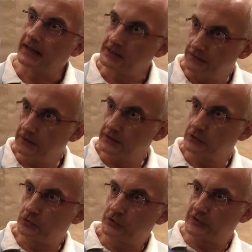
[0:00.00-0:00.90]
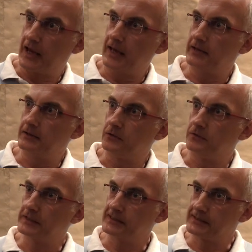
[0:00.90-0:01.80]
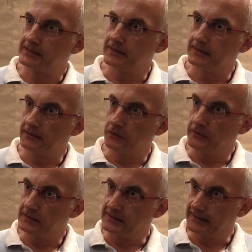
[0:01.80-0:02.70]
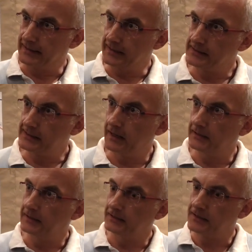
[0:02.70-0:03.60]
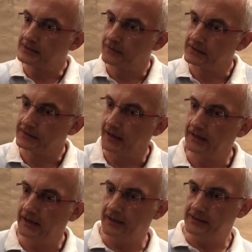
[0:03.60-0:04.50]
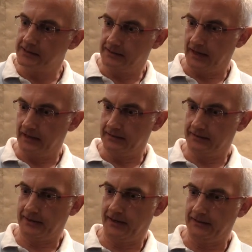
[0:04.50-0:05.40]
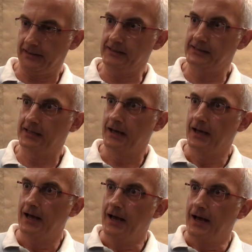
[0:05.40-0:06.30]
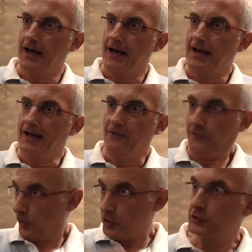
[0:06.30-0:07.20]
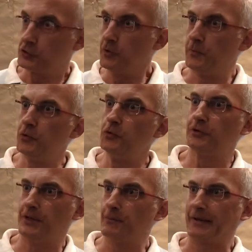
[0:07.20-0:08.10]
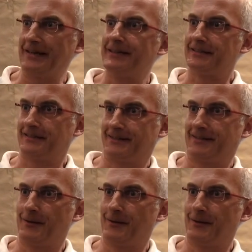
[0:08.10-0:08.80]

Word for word: das wirst du sein. Du wirst, du wirst der sein, der das, was deine Einzigartigkeit ist, voll zur Blüte bringt.